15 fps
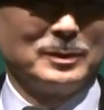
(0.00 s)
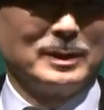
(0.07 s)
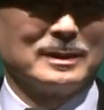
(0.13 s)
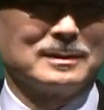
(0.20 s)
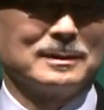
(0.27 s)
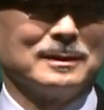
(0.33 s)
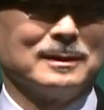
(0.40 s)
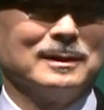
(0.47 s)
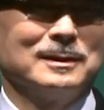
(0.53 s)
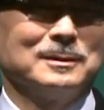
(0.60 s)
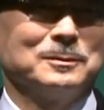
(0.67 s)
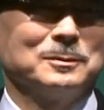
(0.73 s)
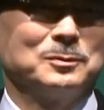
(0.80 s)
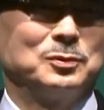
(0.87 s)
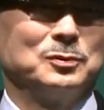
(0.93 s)
sekolah
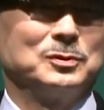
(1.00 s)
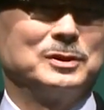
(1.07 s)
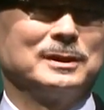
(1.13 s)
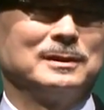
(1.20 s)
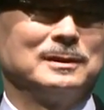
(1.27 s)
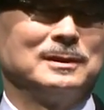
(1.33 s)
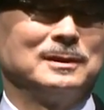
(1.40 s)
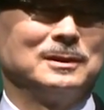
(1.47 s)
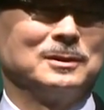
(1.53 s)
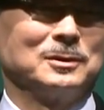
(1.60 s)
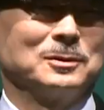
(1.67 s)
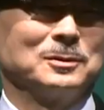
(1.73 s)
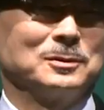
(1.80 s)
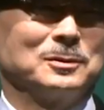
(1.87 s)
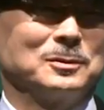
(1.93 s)
di berbagai
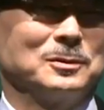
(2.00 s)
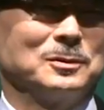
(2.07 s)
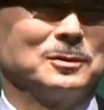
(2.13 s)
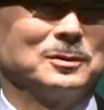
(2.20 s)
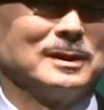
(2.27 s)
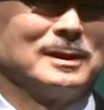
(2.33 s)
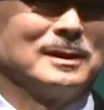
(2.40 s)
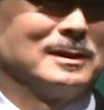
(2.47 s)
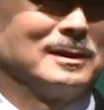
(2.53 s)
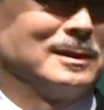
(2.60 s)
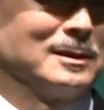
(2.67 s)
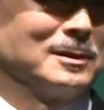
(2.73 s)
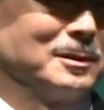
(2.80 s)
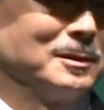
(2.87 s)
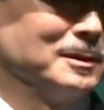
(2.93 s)
tempat
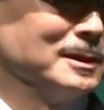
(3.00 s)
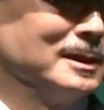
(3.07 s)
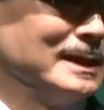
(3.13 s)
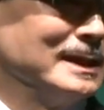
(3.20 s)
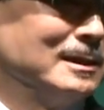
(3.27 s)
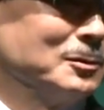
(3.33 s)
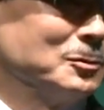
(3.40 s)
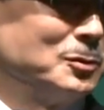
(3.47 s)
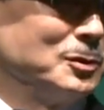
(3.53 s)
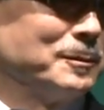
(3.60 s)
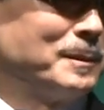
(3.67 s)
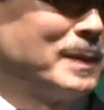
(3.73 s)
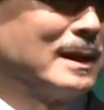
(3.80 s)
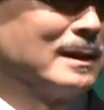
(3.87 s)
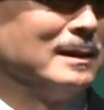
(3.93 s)
uh,
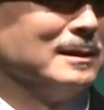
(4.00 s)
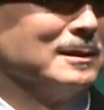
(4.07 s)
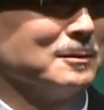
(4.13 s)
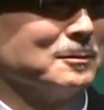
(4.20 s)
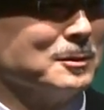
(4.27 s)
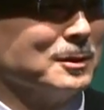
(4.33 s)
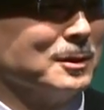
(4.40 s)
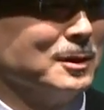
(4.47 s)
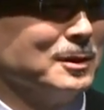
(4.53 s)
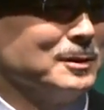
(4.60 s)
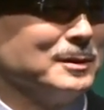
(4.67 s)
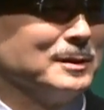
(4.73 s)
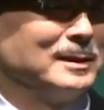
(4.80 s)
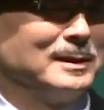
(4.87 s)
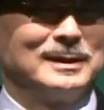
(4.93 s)
selama
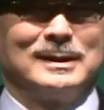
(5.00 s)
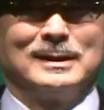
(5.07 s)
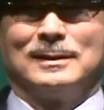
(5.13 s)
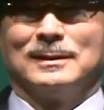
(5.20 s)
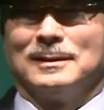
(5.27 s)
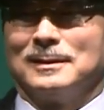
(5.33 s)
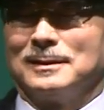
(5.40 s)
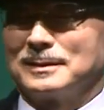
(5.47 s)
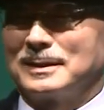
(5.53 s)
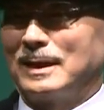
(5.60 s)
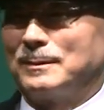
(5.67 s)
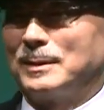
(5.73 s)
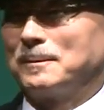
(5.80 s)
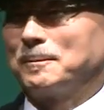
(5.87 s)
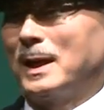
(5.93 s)
kurang kurang
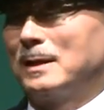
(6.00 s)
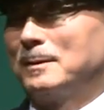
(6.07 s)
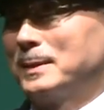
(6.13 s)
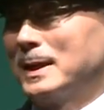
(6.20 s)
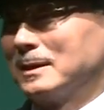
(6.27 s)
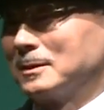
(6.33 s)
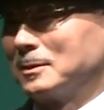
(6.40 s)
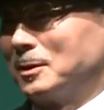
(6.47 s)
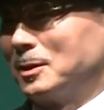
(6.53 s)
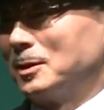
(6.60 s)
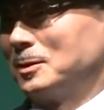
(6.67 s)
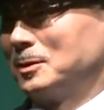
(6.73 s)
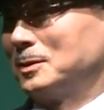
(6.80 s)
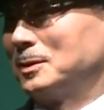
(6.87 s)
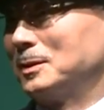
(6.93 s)
lebih
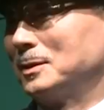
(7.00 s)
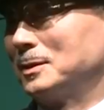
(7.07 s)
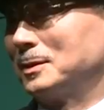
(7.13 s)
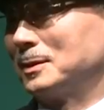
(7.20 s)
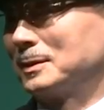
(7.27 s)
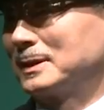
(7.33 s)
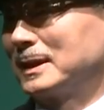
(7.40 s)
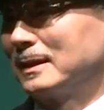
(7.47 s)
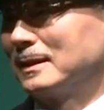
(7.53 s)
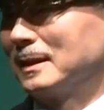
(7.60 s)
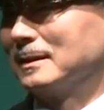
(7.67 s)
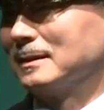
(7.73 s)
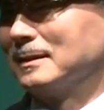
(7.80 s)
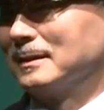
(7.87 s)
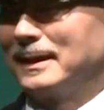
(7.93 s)
selama dua
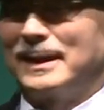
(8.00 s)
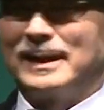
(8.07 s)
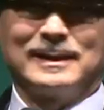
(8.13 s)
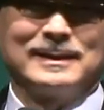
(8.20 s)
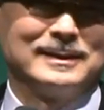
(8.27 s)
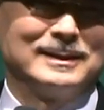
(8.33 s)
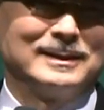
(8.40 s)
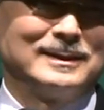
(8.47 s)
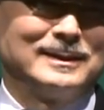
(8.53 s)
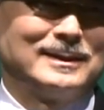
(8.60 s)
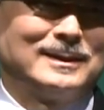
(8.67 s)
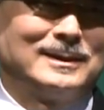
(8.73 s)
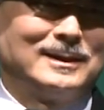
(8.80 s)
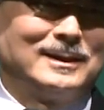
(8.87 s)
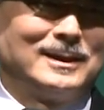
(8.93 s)
tahun terakhir ini.
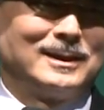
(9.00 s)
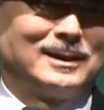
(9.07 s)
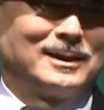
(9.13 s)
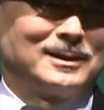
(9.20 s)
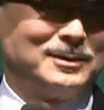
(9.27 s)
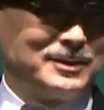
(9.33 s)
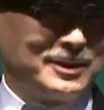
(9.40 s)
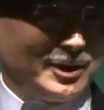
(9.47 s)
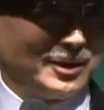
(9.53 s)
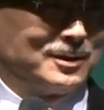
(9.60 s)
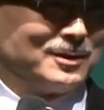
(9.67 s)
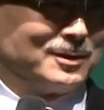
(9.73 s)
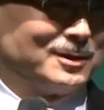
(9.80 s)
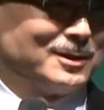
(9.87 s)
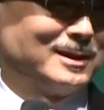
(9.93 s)
Dan
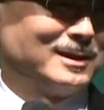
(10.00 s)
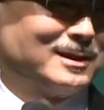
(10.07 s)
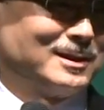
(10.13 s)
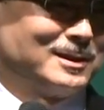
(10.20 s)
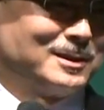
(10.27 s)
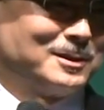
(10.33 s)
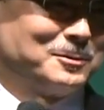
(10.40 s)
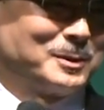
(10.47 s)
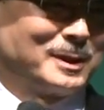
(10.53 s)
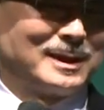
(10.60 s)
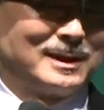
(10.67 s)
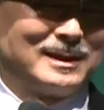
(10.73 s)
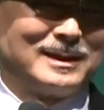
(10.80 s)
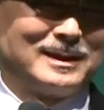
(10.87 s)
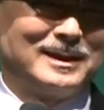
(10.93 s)
syukurlah
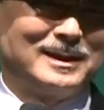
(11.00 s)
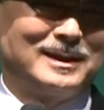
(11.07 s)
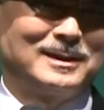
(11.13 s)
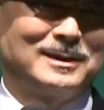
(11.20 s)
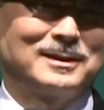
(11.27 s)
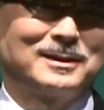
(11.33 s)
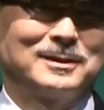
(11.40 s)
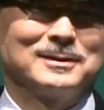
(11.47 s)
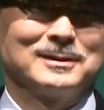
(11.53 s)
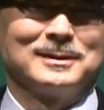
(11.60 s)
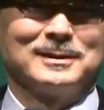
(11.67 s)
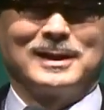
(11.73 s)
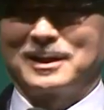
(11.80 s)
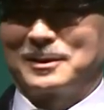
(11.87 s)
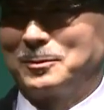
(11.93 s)
Akhirnya
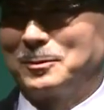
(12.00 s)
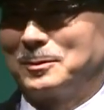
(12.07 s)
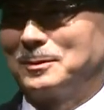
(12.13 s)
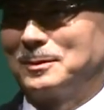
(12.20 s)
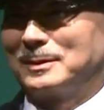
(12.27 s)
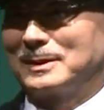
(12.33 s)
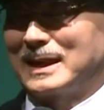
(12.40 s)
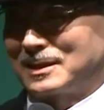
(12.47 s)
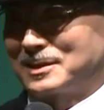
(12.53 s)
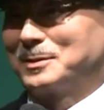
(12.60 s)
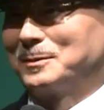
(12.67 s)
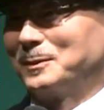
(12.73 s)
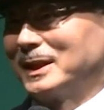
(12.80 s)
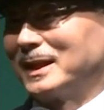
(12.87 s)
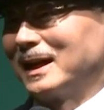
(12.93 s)
eh, kami telah
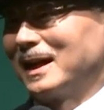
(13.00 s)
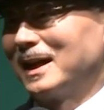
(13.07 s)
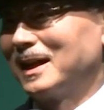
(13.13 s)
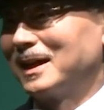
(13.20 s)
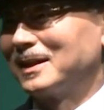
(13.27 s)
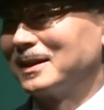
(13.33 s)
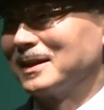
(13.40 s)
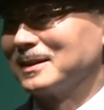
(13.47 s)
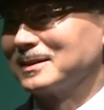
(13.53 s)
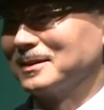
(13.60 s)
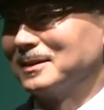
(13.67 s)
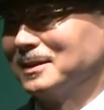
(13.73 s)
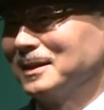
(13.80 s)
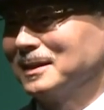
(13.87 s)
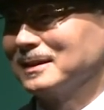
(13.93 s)
menemukan
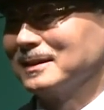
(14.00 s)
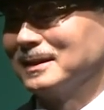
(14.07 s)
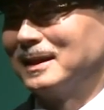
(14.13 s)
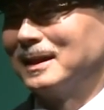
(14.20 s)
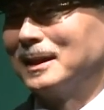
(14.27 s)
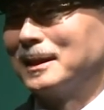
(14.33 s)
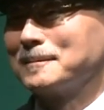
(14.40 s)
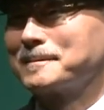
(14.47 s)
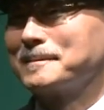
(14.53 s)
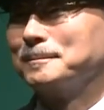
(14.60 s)
lokasinya. Ya.